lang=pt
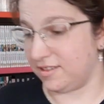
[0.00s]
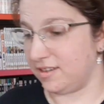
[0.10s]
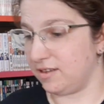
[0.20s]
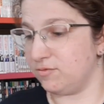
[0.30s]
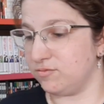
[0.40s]

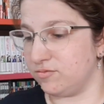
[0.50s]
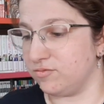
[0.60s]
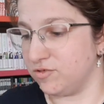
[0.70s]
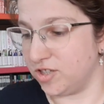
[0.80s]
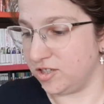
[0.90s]
Vou dar um,
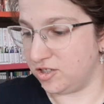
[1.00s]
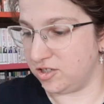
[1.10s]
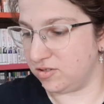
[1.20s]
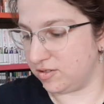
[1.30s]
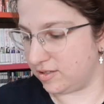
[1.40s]
um
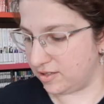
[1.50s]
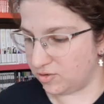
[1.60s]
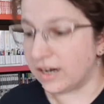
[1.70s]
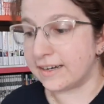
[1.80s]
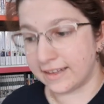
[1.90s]
jeitinho antes de
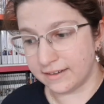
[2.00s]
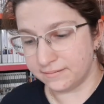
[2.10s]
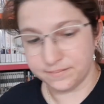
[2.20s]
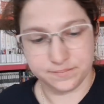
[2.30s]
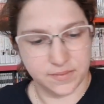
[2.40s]
guardar.
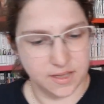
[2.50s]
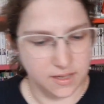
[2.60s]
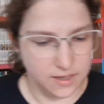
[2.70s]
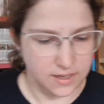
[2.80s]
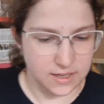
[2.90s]

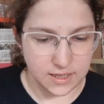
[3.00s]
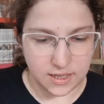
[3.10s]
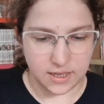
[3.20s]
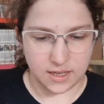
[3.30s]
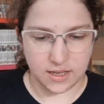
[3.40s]

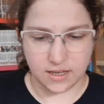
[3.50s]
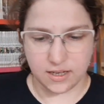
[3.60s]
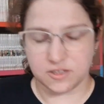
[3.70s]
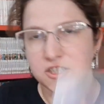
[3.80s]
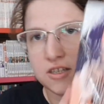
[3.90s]
E
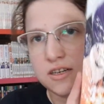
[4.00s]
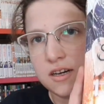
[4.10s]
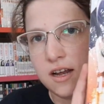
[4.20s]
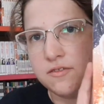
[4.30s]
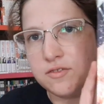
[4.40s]
uh,
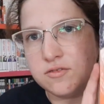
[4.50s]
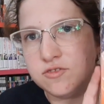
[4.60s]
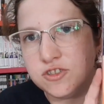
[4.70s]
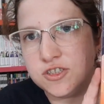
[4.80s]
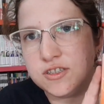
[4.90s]
Shangri-La
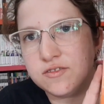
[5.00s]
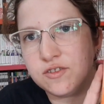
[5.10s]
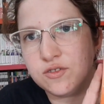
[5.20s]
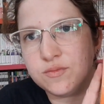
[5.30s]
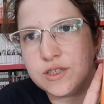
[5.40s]
Frontier,
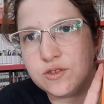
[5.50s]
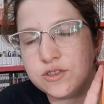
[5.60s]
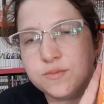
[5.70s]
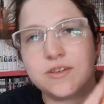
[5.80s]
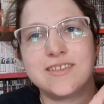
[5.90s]
volume
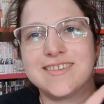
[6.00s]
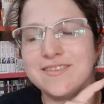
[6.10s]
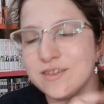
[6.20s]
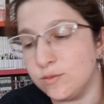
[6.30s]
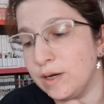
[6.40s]
2, porque
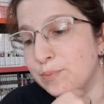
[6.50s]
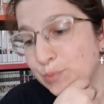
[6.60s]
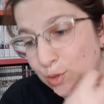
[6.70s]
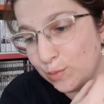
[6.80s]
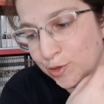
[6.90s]
estava numa
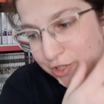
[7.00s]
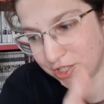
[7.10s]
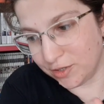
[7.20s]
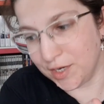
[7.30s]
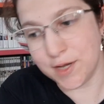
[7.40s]

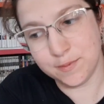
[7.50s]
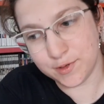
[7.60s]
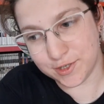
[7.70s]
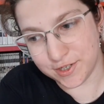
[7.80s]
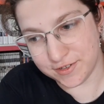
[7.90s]
promoção
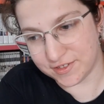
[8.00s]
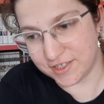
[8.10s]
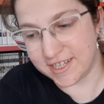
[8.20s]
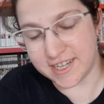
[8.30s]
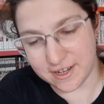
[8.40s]
impossível
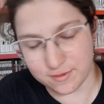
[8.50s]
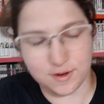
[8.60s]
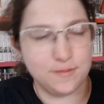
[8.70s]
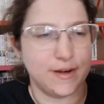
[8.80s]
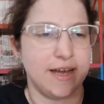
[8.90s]
de não
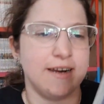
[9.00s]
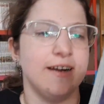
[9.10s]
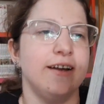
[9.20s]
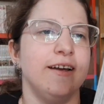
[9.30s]
comprar.